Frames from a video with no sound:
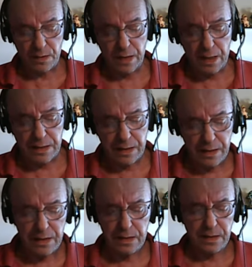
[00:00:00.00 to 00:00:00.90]

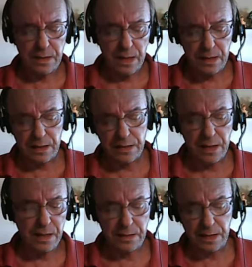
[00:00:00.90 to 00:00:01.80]
La, la,
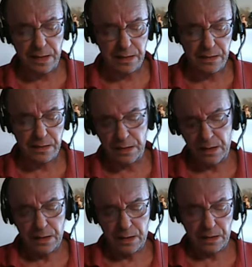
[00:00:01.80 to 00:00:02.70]
la, la,
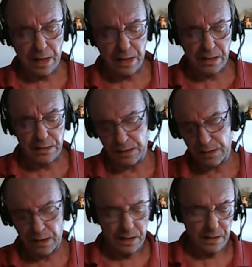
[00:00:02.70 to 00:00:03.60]
la,
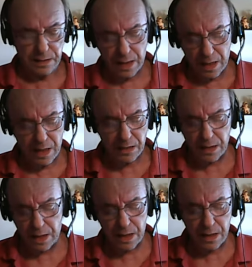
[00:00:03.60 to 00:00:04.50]
la,
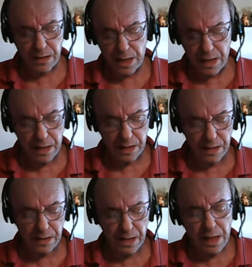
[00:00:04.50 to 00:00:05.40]
la, la,
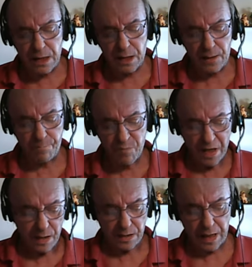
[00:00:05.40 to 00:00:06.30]
la, la,
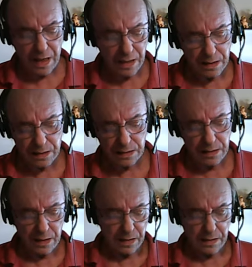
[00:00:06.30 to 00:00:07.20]
la,
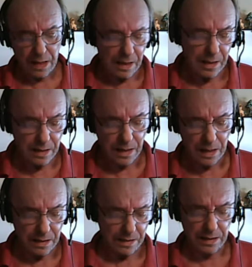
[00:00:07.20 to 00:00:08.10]
la, la,
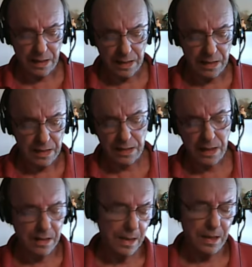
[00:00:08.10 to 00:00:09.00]
la,
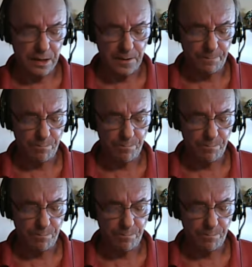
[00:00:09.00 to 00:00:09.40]
la, la,